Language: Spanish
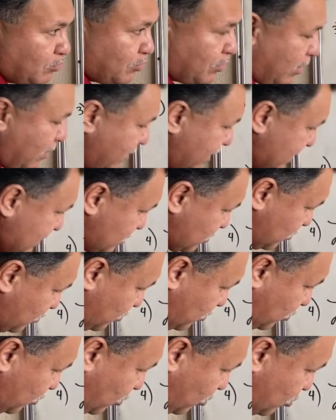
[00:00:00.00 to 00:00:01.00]
de una vez,
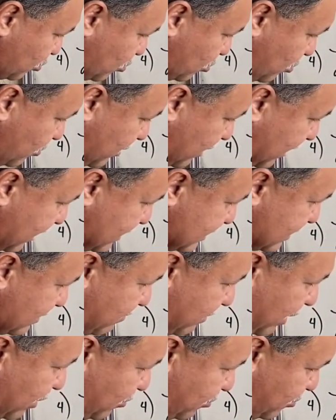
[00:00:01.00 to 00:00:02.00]
2 sobre S
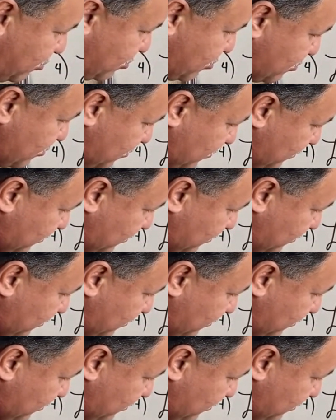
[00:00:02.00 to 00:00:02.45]
menos